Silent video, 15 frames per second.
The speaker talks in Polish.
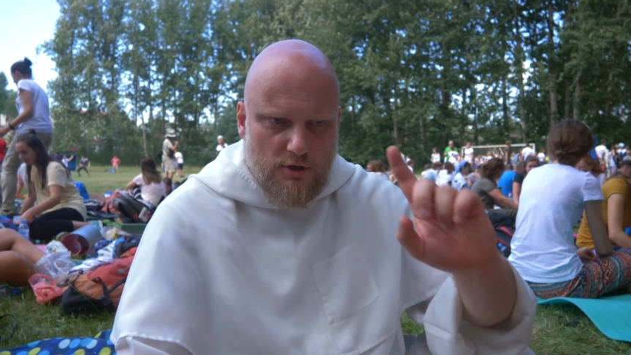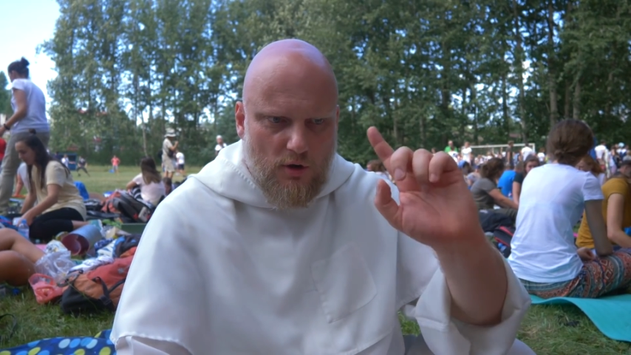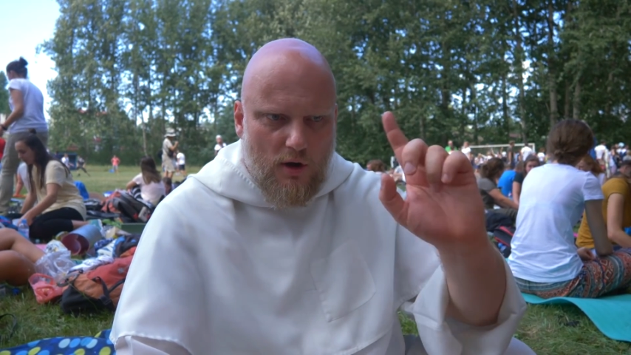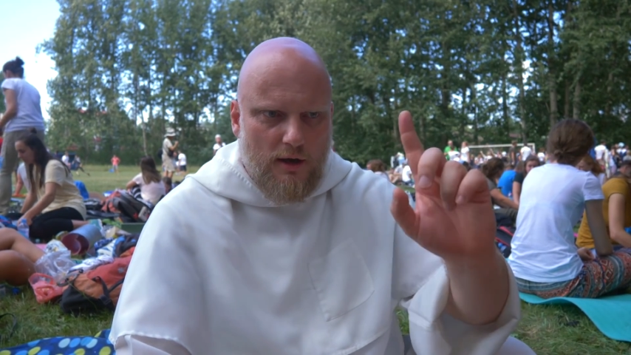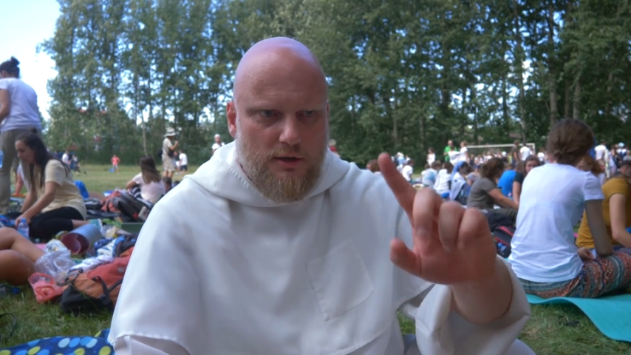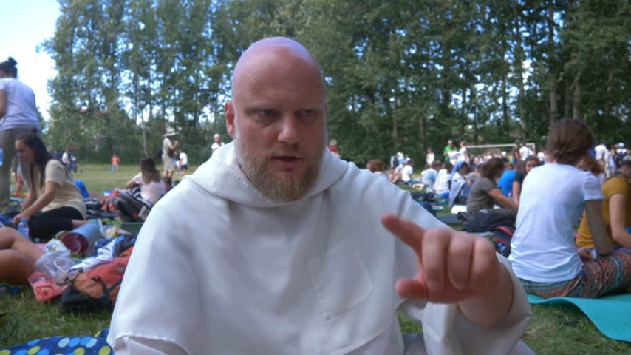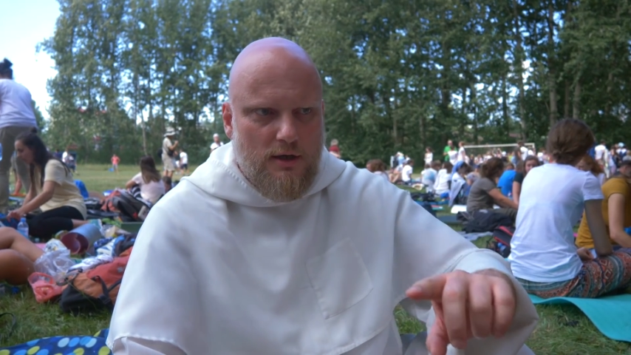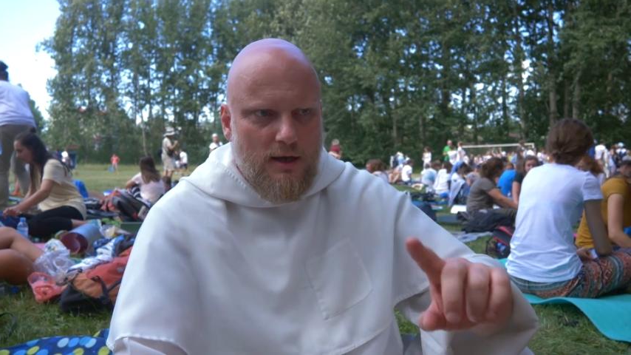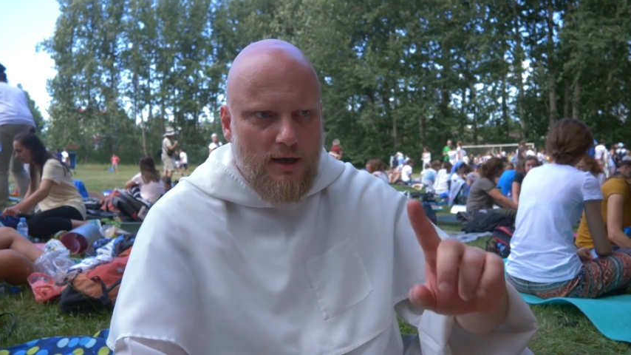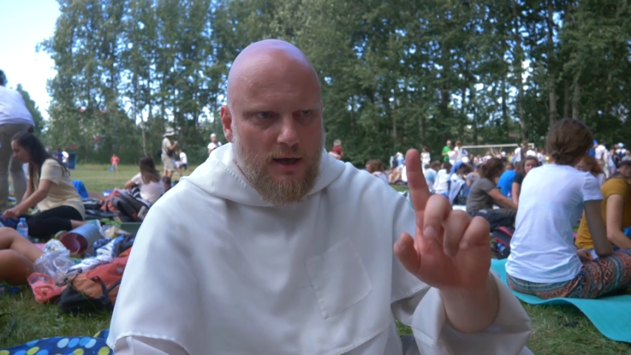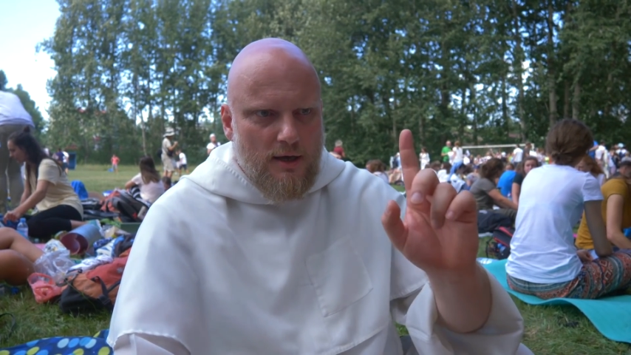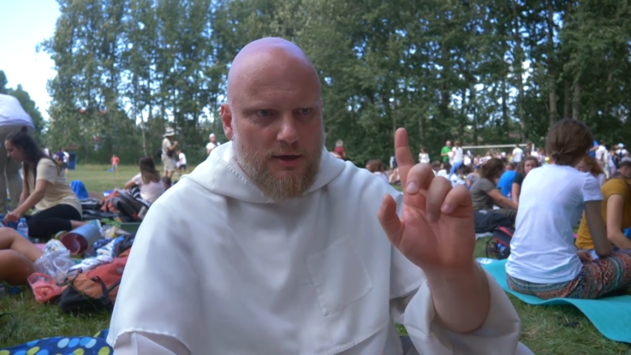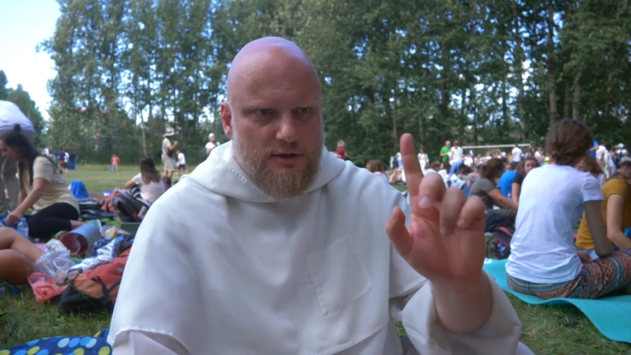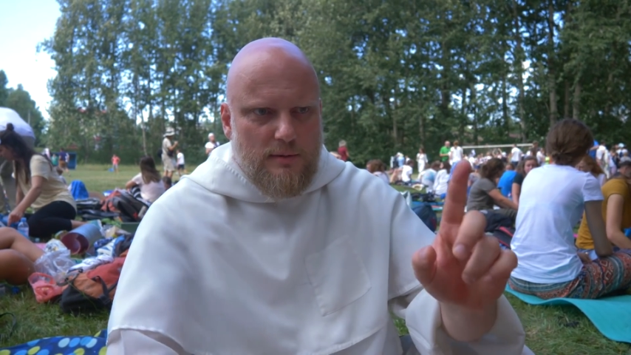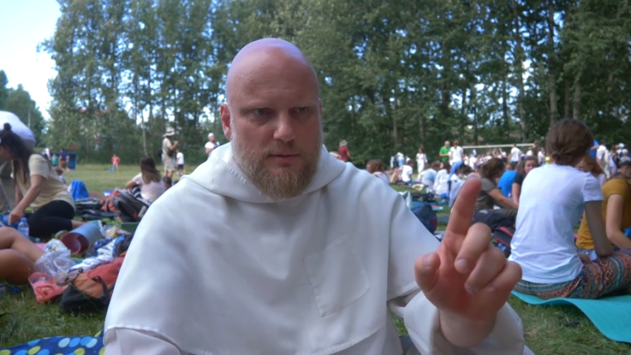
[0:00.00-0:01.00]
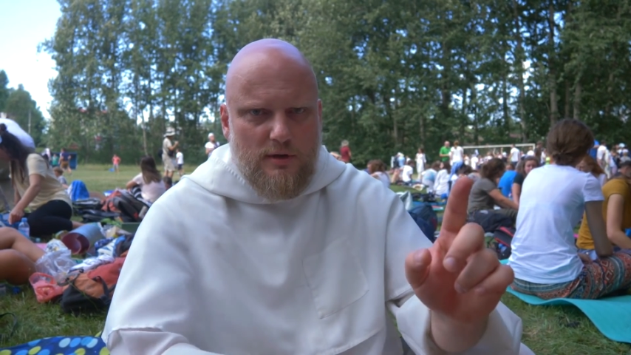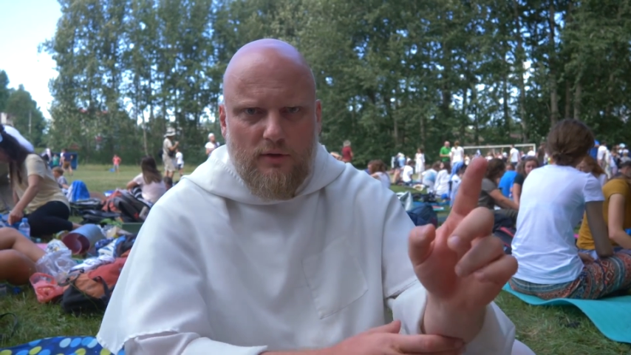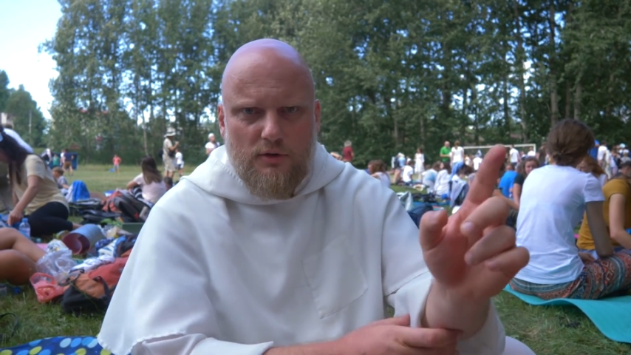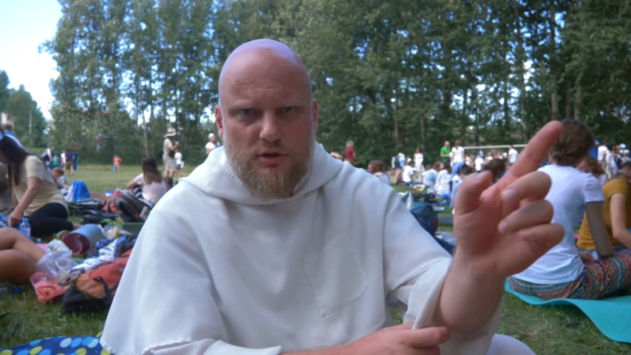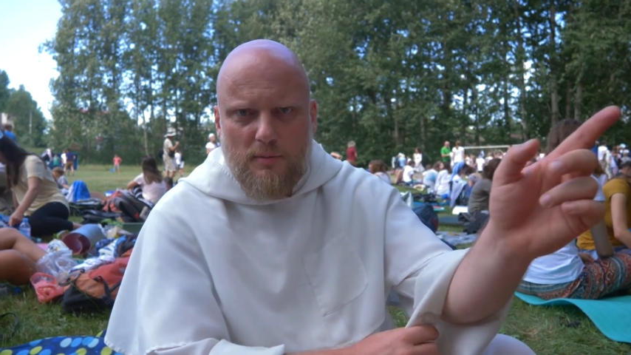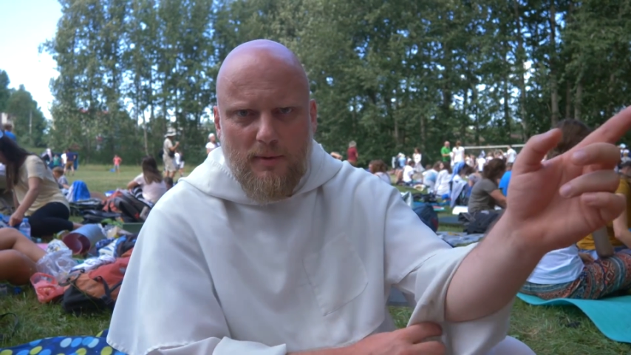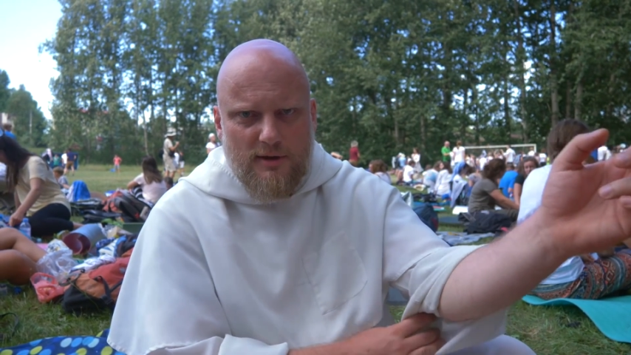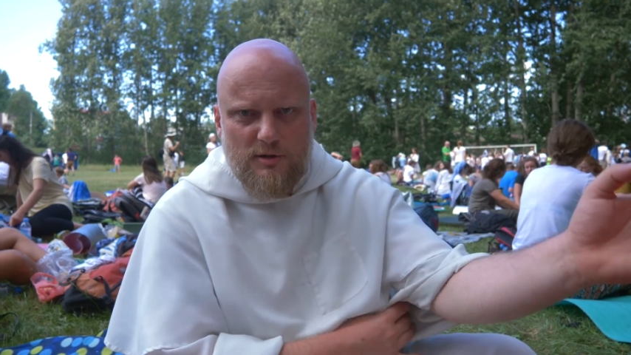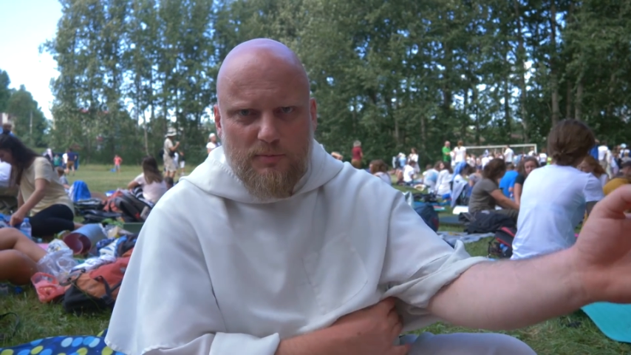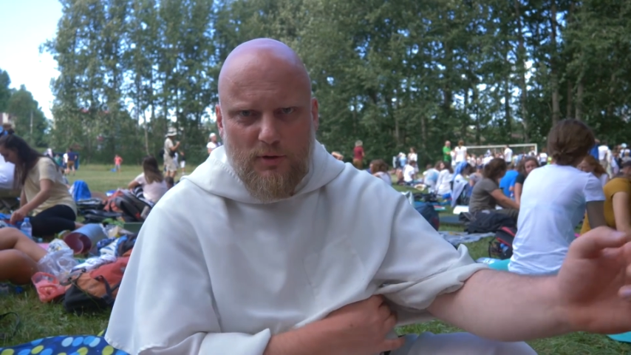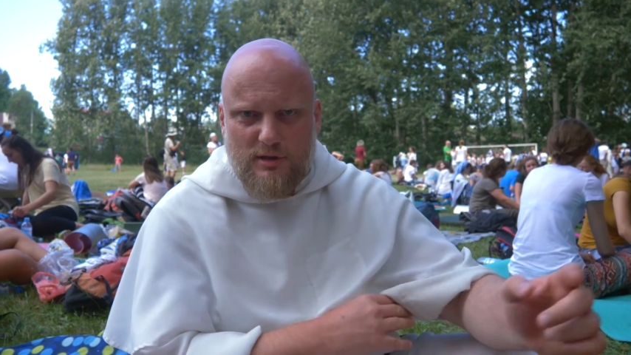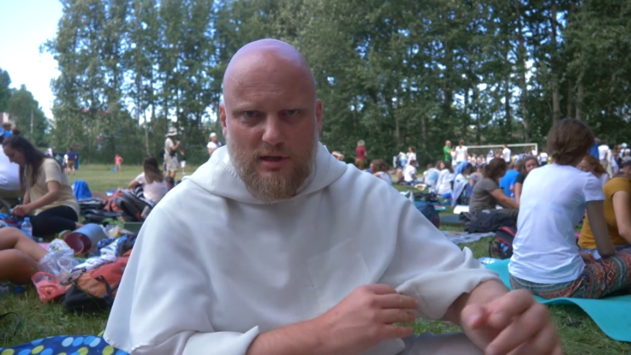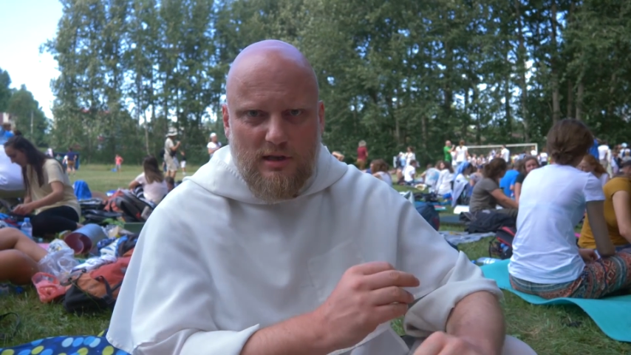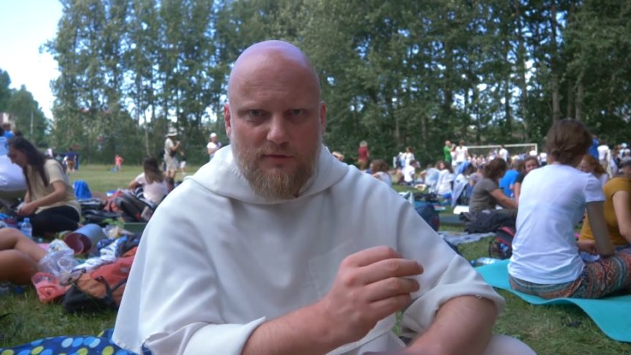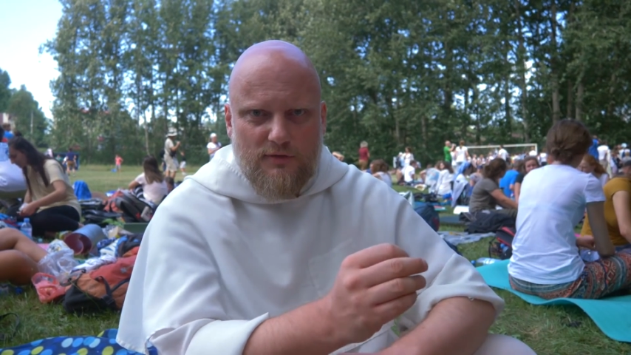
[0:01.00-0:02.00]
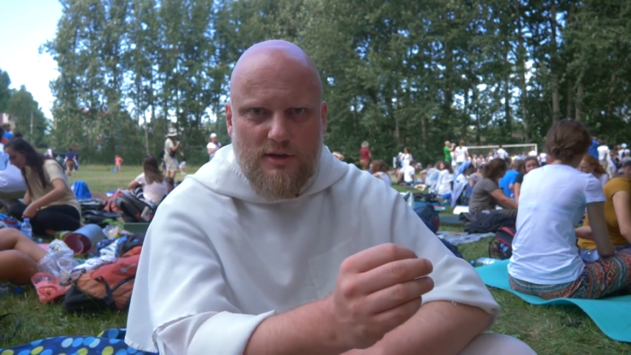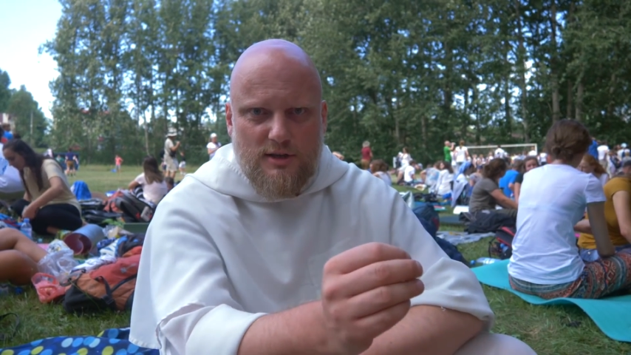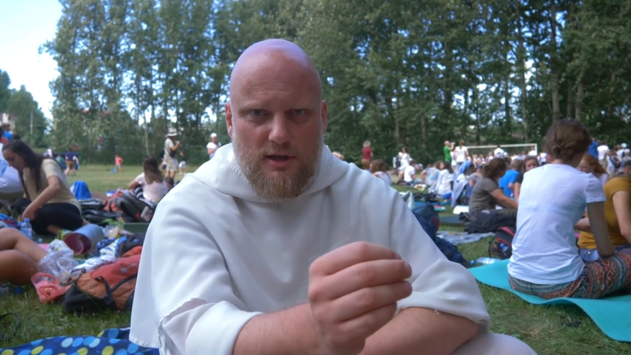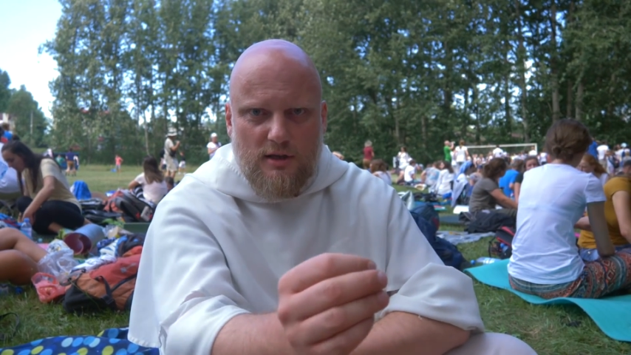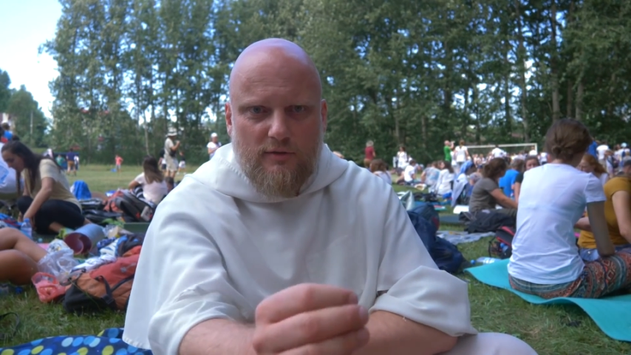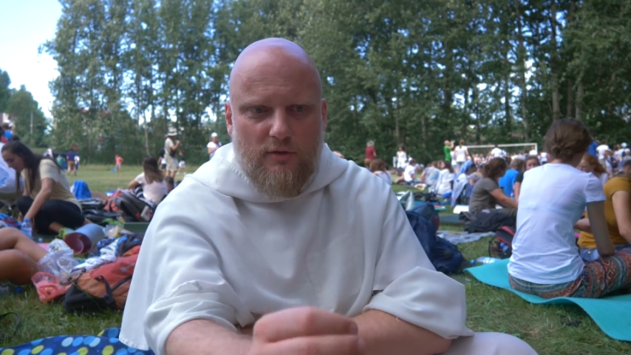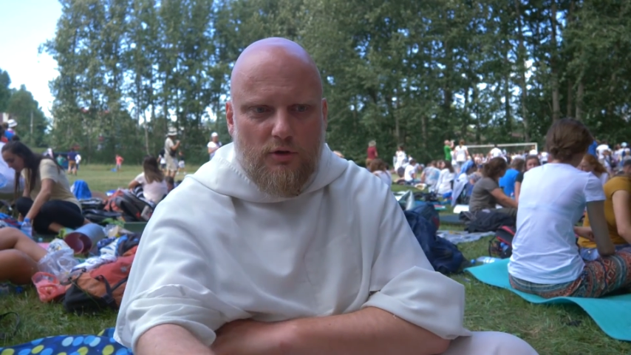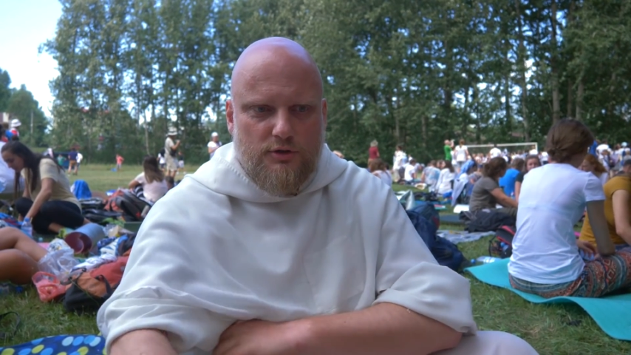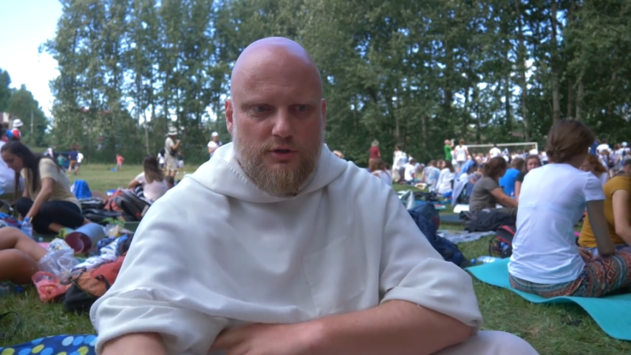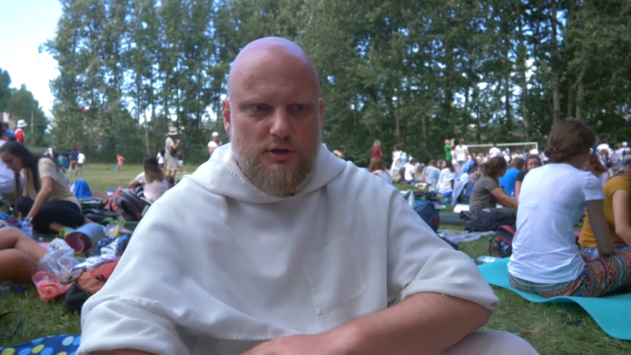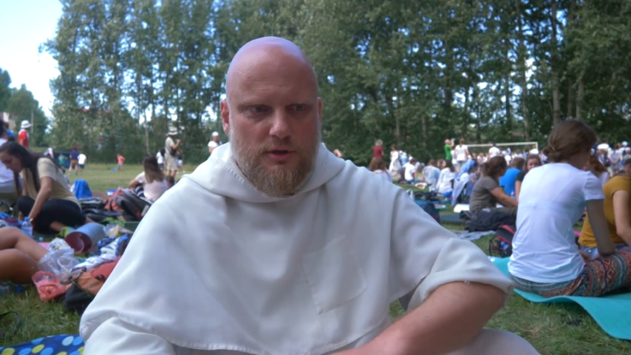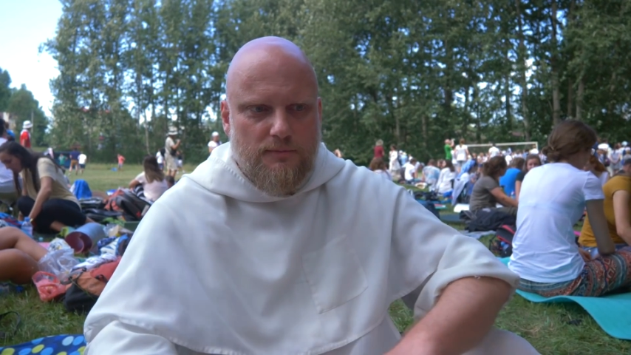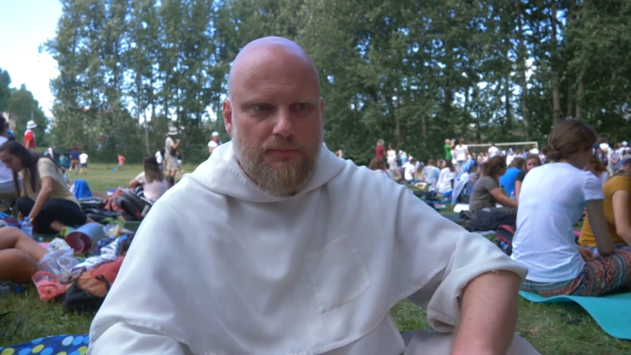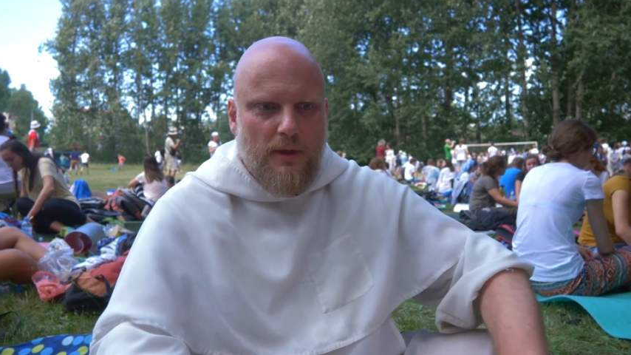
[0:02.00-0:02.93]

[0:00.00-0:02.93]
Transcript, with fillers: I kochani, z tym się wiąże bardzo prosta definicja dewocji.